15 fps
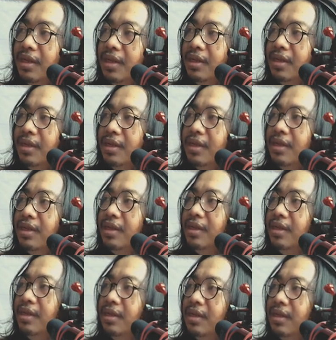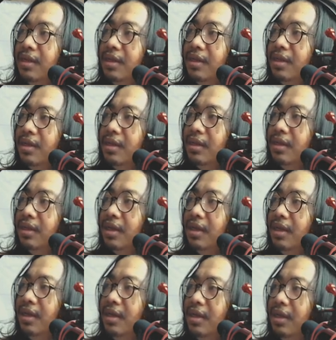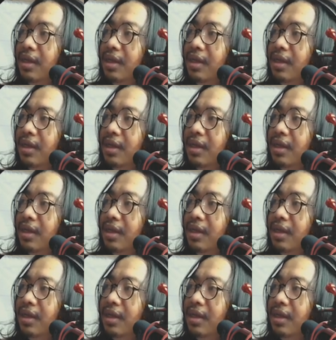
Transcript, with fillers: uh, eh, jadi